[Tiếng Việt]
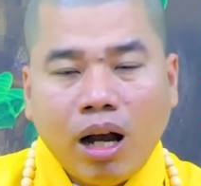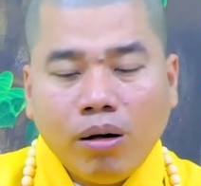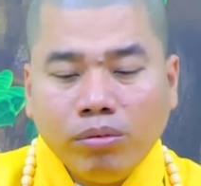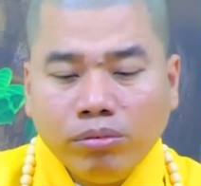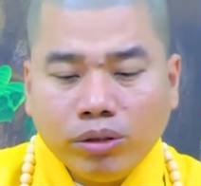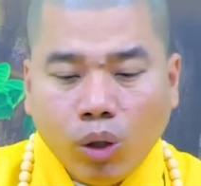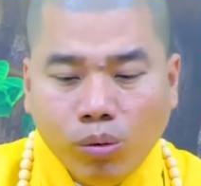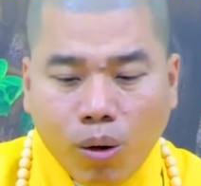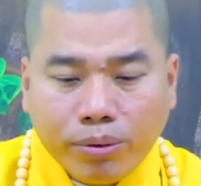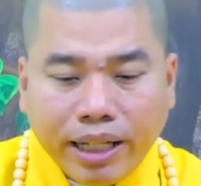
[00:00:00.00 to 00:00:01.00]
Ông
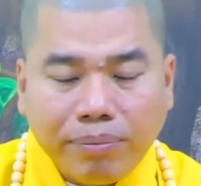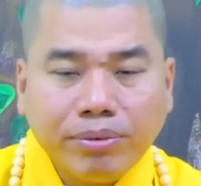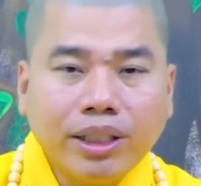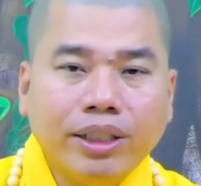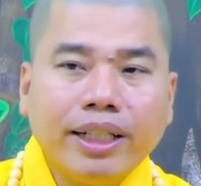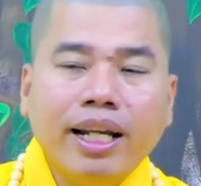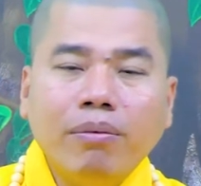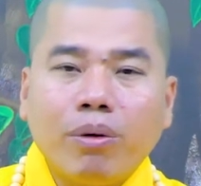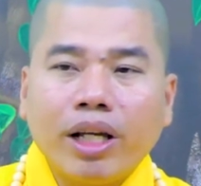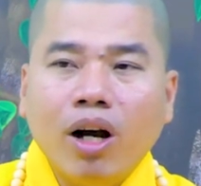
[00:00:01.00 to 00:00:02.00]
rủ 100 người đi
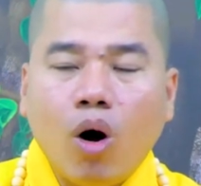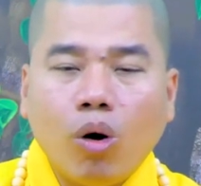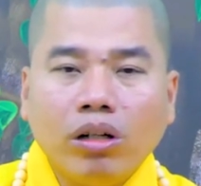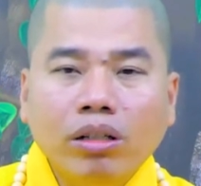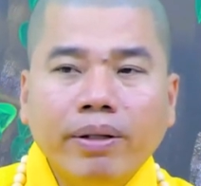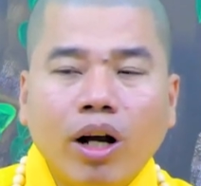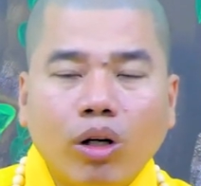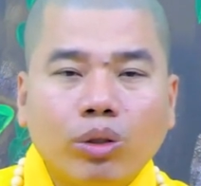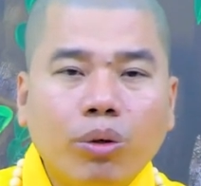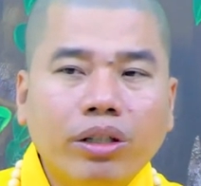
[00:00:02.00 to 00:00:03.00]
đến một cái hồ nước bị
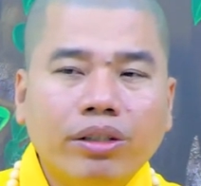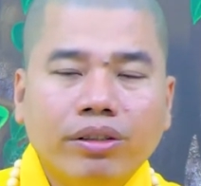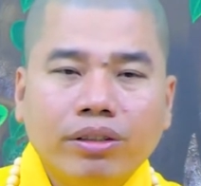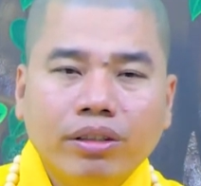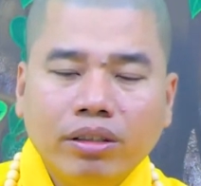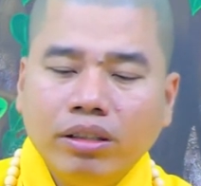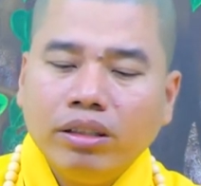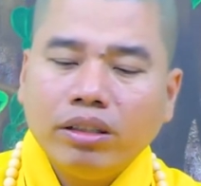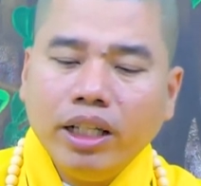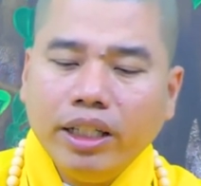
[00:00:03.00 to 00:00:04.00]
hôi thối,
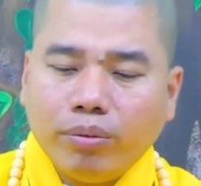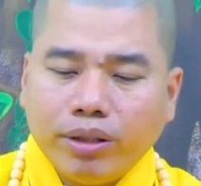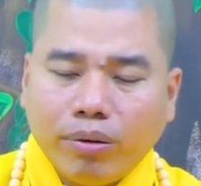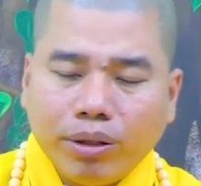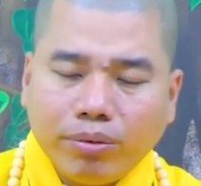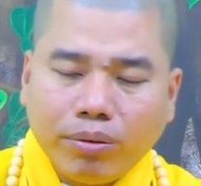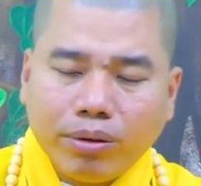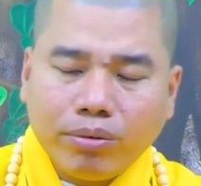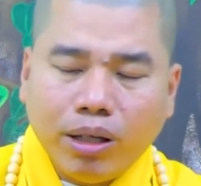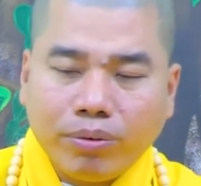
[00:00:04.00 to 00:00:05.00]
đi vòng
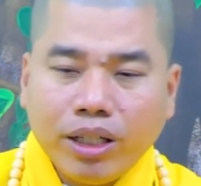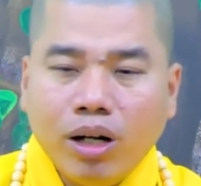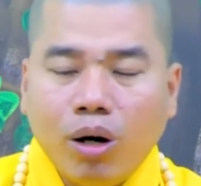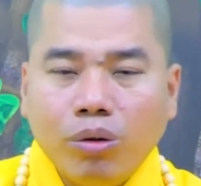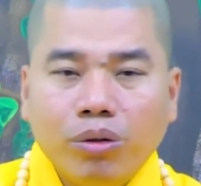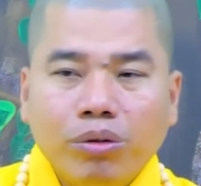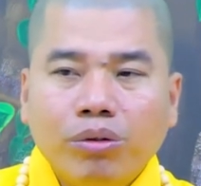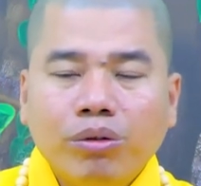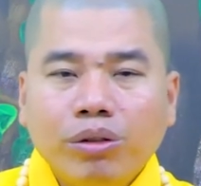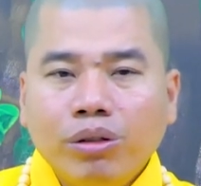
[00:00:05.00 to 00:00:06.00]
vòng cái hồ
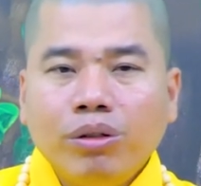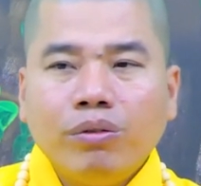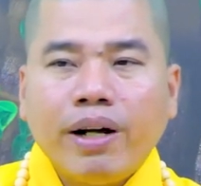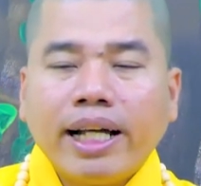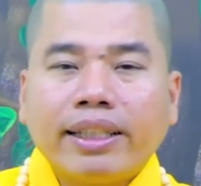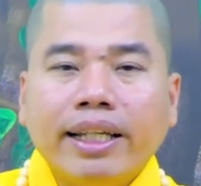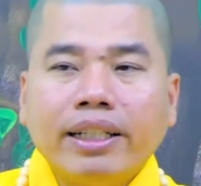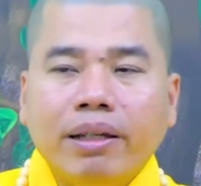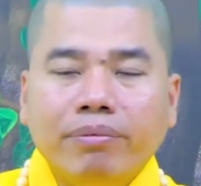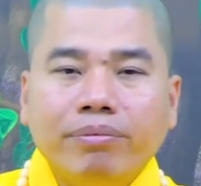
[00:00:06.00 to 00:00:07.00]
phát
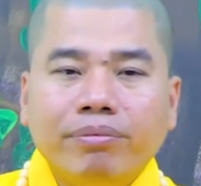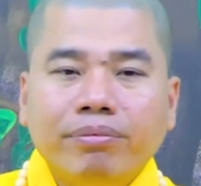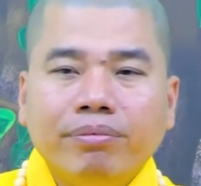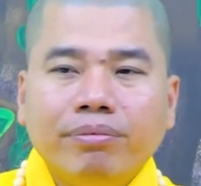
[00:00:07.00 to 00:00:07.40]
thiện niệm.